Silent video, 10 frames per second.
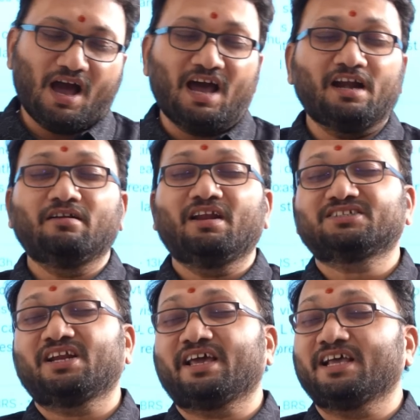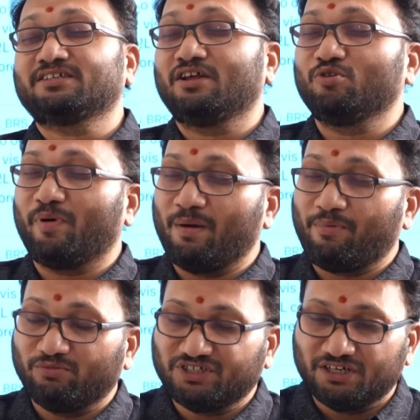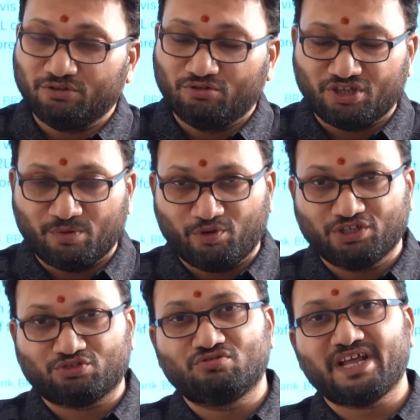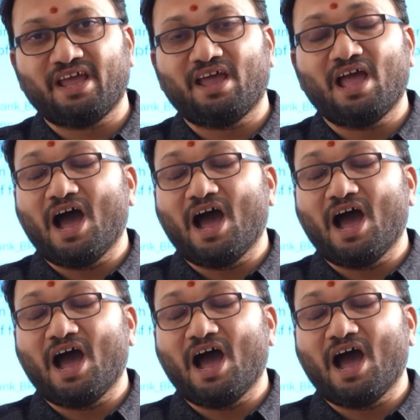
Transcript: ఆ రెండు లక్షల కేసులకు పాపం జడ్జులు తీర్పులు ఇస్తుంటే